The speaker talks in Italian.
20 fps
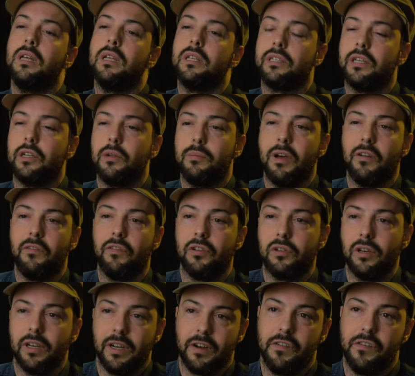Se dobbiamo
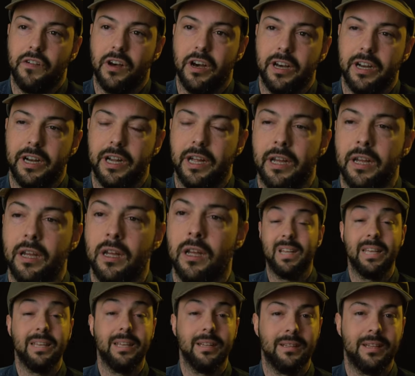fotografare
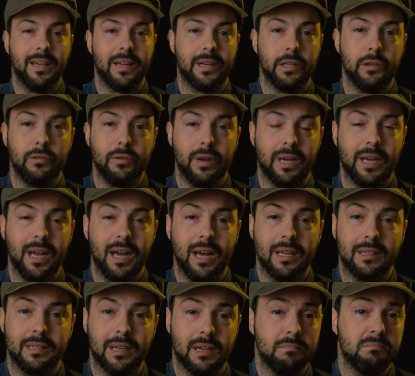degli interni di una
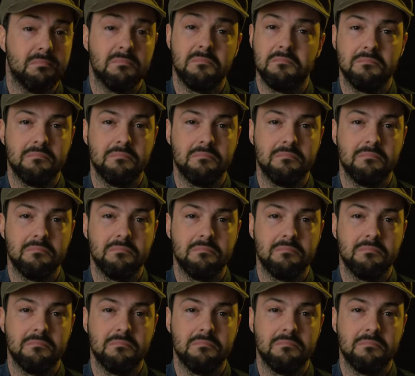casa,